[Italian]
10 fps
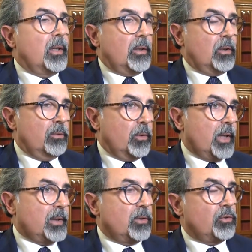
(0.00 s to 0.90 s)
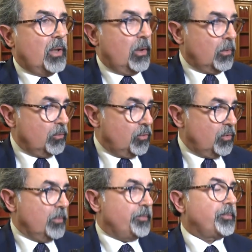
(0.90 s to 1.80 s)
convocati già
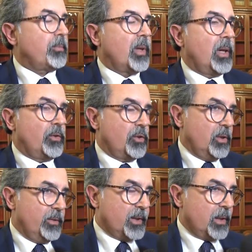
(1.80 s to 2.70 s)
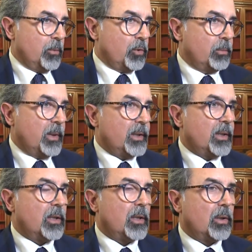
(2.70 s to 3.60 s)
oggi e ci rivedremo domani
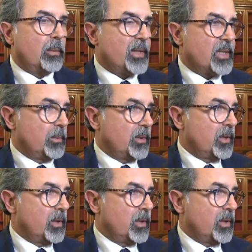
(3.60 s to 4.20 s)
hanno dato la massima